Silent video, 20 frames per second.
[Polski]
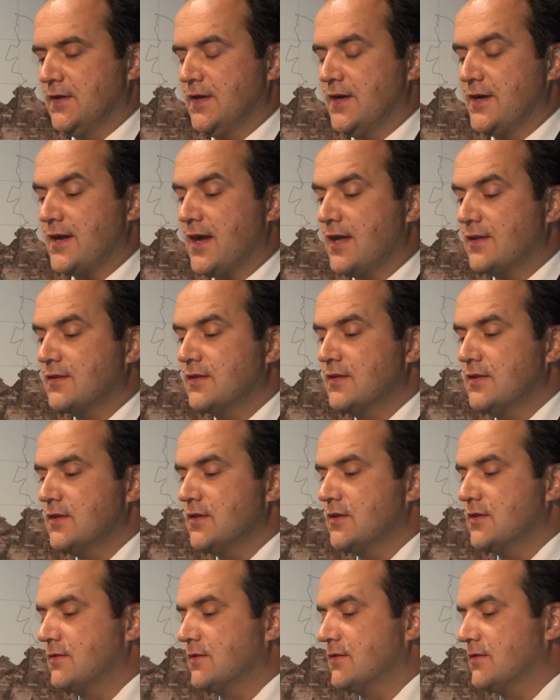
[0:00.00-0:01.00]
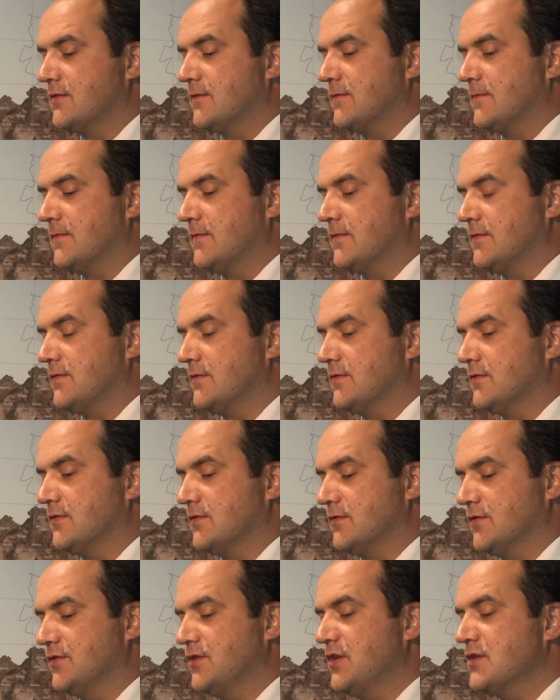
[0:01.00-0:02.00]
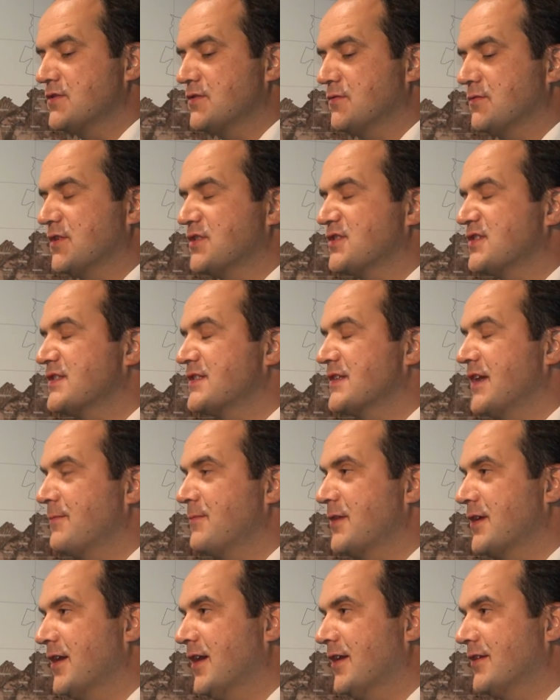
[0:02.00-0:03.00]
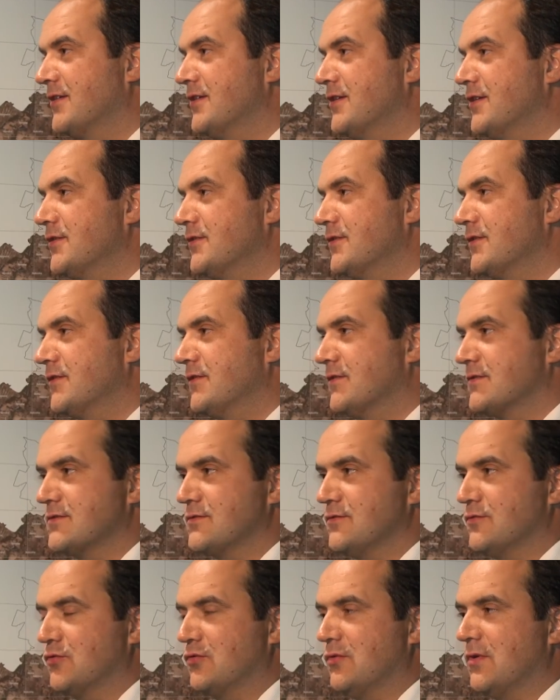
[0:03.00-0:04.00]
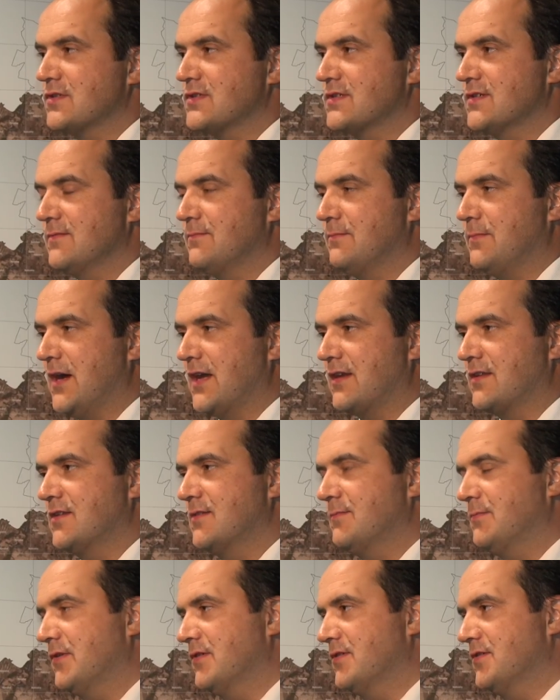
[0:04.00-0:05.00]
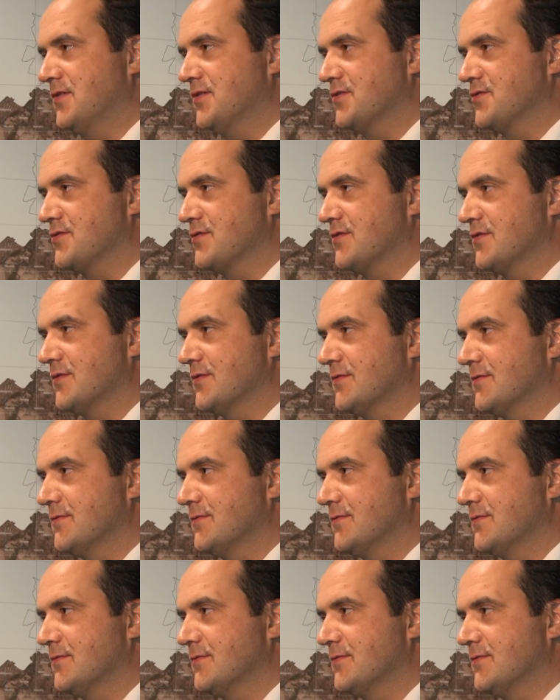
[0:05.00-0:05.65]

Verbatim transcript: radnych nie są decyzjami radnych, tylko są głosem partii politycznych.